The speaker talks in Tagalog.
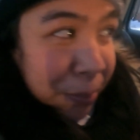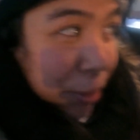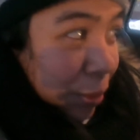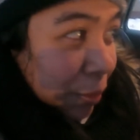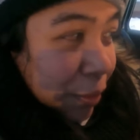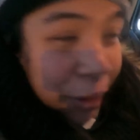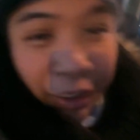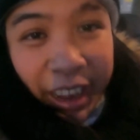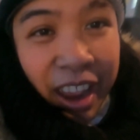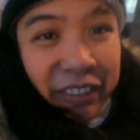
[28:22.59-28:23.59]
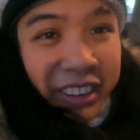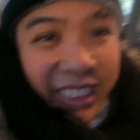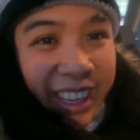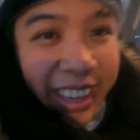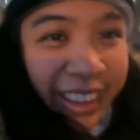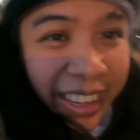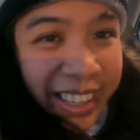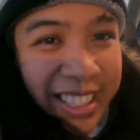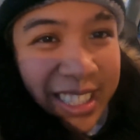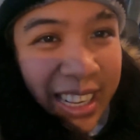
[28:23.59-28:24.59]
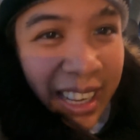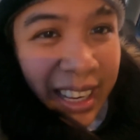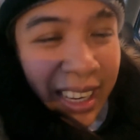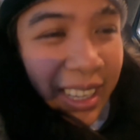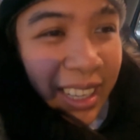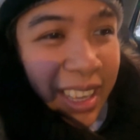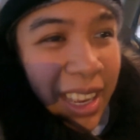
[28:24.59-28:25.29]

po for everything sa